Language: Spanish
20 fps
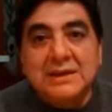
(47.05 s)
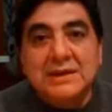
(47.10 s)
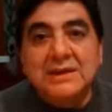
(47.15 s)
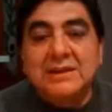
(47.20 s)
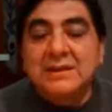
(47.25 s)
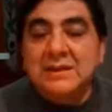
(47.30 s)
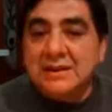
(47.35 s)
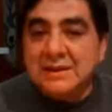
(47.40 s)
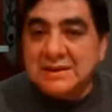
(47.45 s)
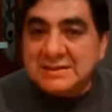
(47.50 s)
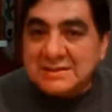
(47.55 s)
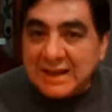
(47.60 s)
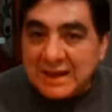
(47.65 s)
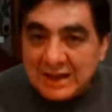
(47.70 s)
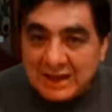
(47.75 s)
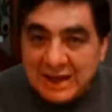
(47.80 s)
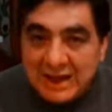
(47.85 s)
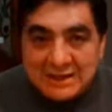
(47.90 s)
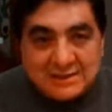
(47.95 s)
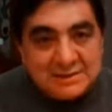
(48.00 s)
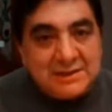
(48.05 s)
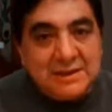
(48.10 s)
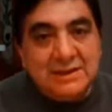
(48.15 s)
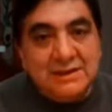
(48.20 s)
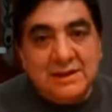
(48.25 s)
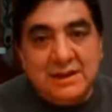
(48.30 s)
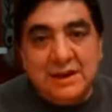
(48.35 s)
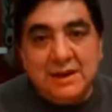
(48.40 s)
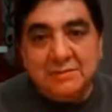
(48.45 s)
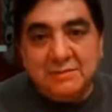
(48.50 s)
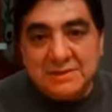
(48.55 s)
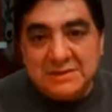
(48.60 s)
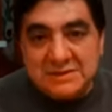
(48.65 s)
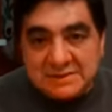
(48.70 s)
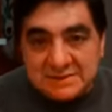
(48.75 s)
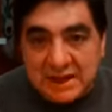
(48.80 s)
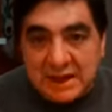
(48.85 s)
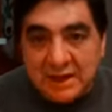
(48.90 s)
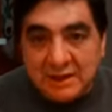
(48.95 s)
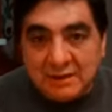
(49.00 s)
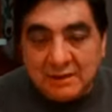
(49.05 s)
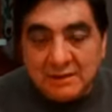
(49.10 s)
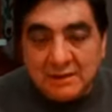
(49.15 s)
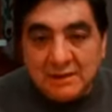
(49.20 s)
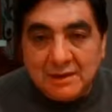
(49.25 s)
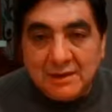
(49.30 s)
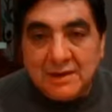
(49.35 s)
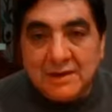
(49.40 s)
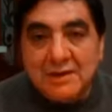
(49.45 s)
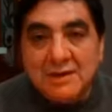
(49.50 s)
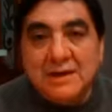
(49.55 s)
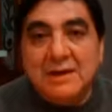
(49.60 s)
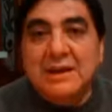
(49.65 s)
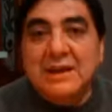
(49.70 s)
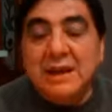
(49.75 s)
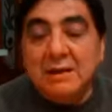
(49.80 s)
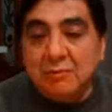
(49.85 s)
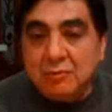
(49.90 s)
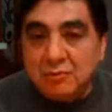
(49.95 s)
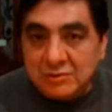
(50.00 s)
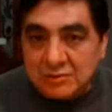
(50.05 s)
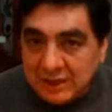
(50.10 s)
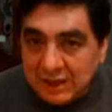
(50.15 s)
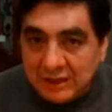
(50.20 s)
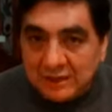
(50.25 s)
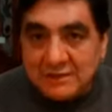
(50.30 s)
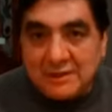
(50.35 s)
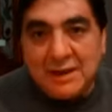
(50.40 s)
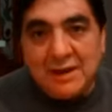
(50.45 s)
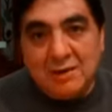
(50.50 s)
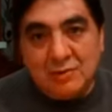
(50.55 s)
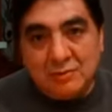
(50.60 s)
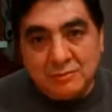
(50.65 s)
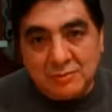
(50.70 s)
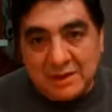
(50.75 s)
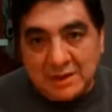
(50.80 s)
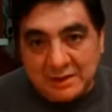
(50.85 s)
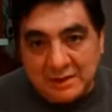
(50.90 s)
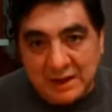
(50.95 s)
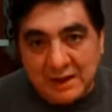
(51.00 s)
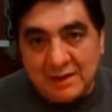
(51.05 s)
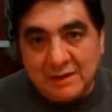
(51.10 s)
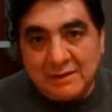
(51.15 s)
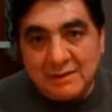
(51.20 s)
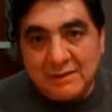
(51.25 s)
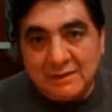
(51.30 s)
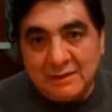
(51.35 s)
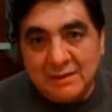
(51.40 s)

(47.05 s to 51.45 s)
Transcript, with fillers: y tienes la gracia de la amistad y la bondad de la humildad.